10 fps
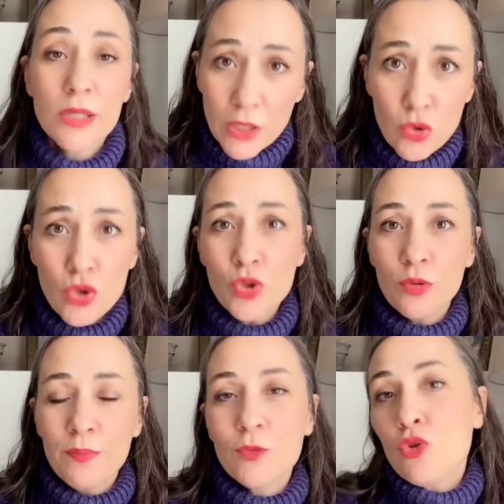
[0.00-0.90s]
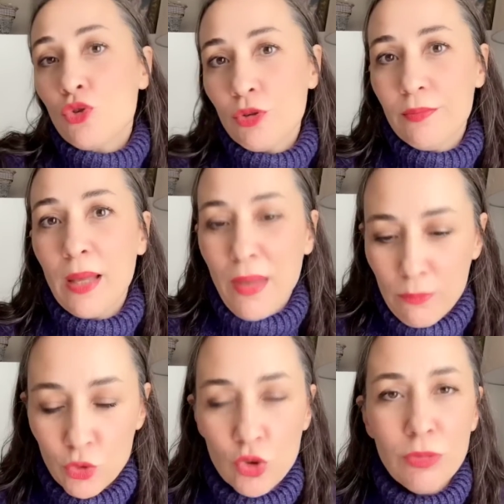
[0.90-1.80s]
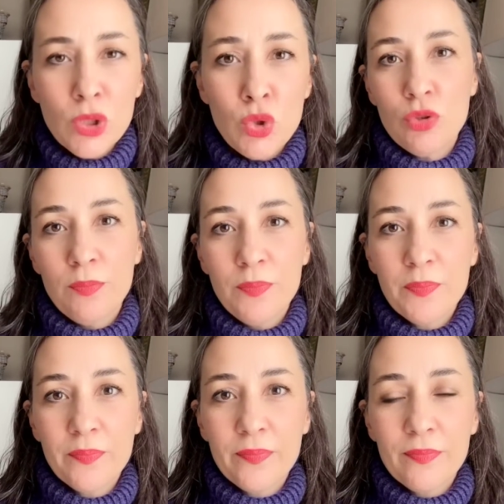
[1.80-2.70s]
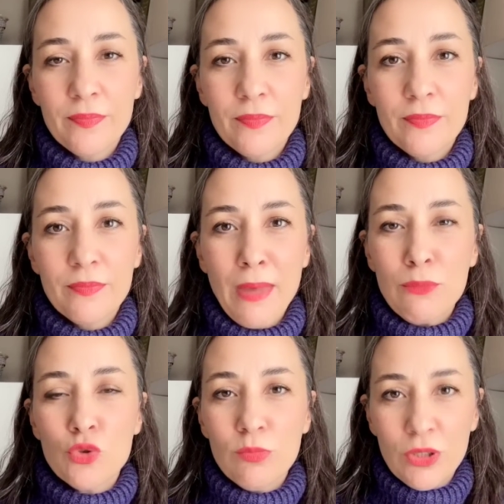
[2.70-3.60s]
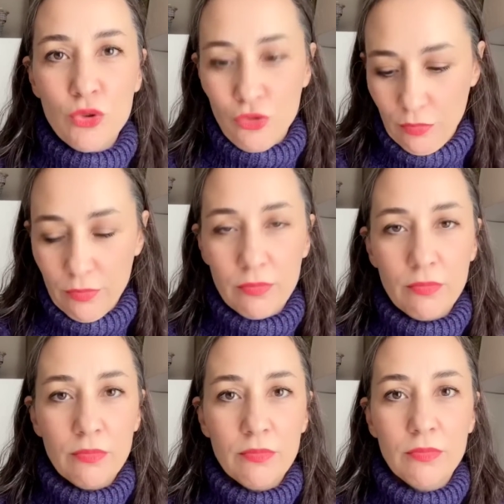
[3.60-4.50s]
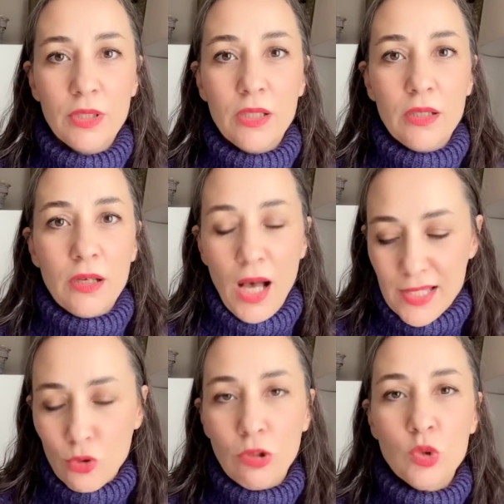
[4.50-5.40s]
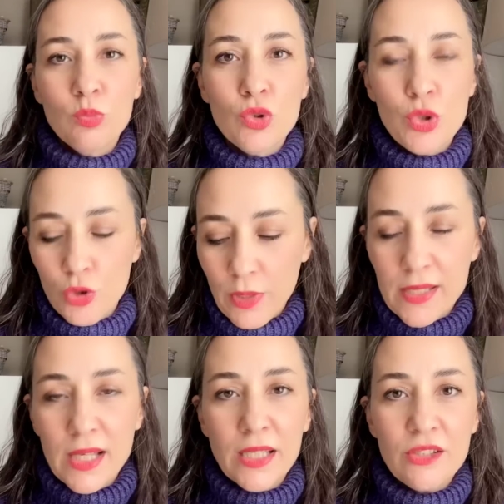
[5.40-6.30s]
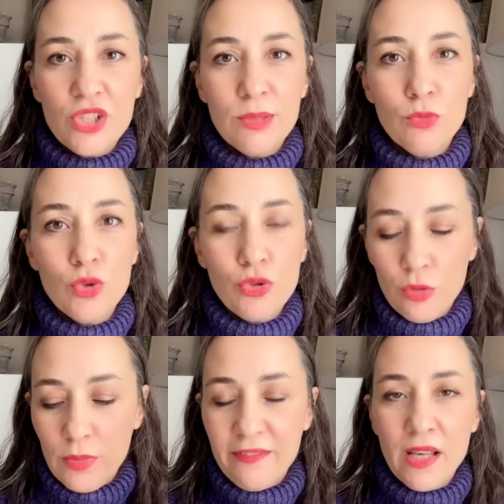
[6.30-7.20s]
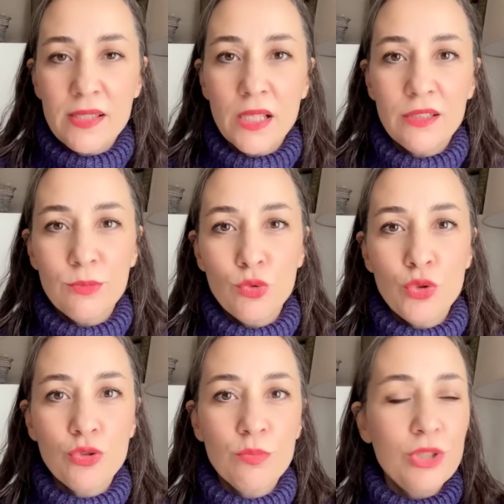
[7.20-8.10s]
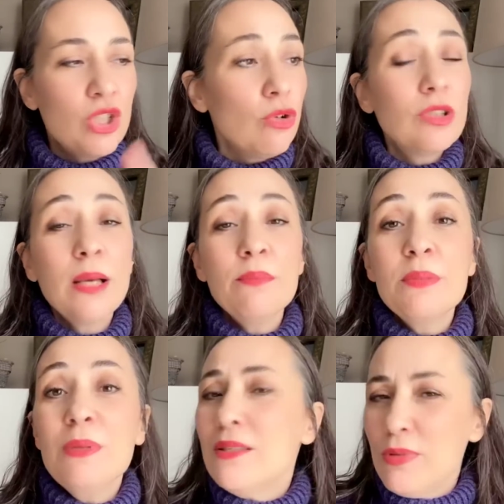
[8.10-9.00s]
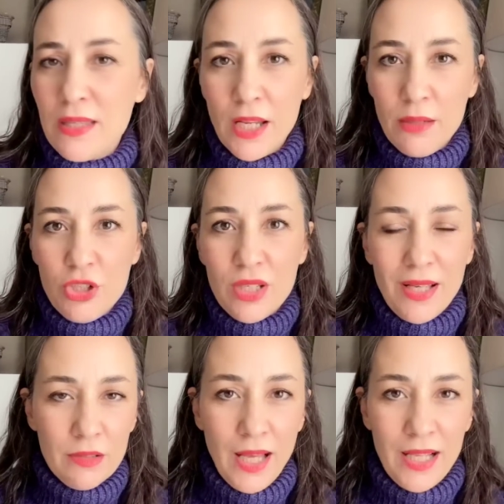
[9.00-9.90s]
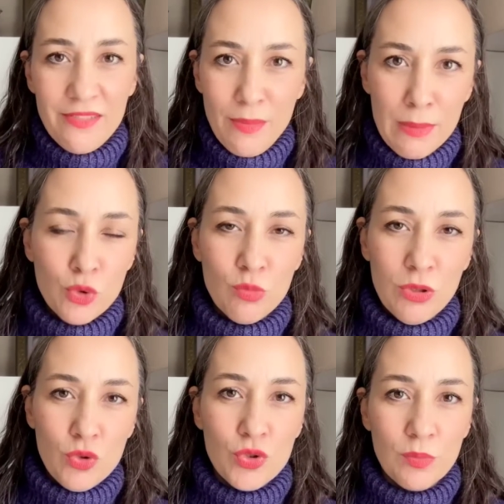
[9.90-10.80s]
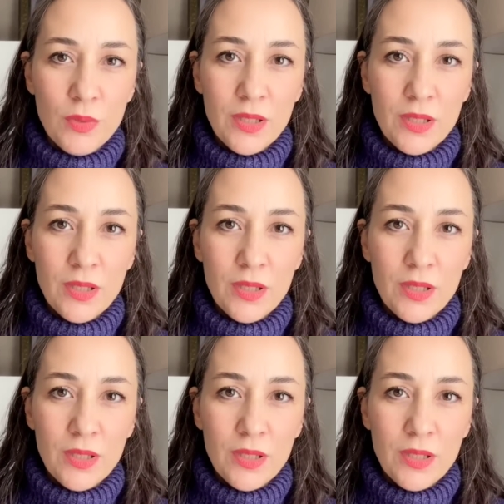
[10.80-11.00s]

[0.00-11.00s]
Ya düştüm, düştüm. Ben ben bu duruma düştüm. Ben bu duruma düştüm. Hasta oldum düştüm, kaza geçirdim düştüm, iflas ettim düştüm. Bir şey oldu yani bir, bin, bin tane bir şey geldi, geldi ve ben bu duruma düştüm.